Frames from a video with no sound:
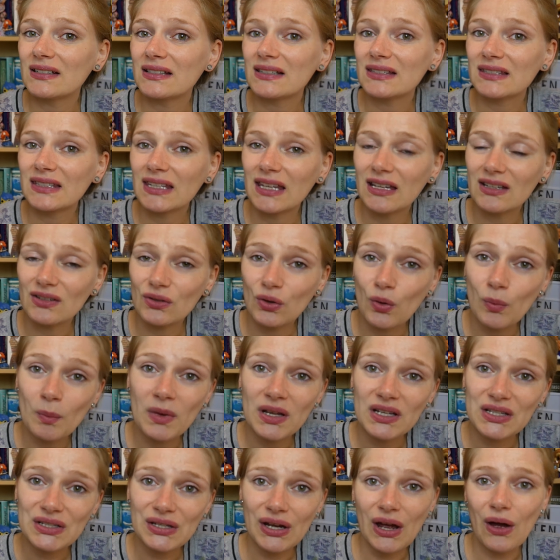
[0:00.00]
Es geht um
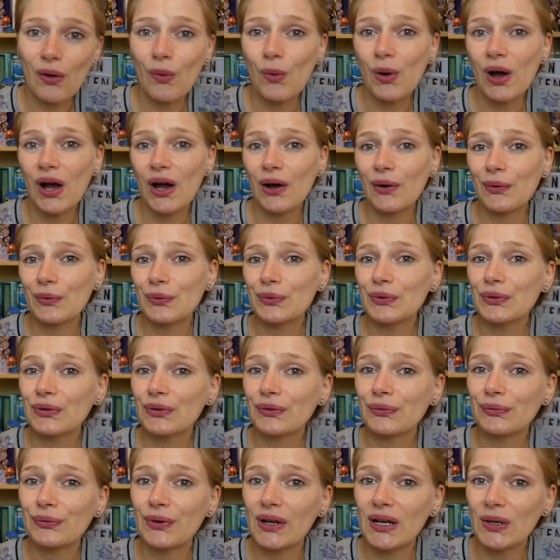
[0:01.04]
Trauer und
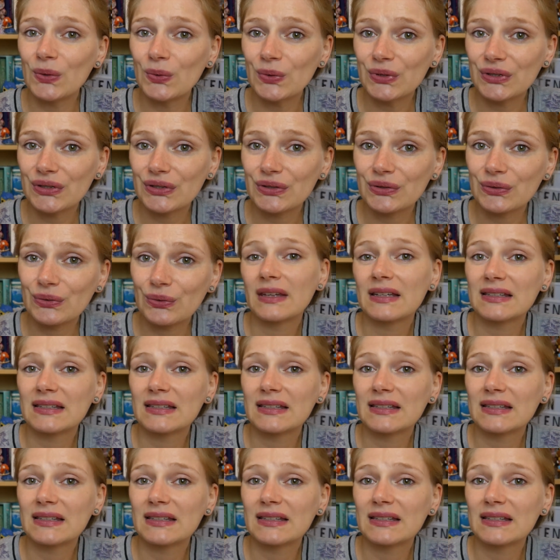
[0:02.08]
Verlust,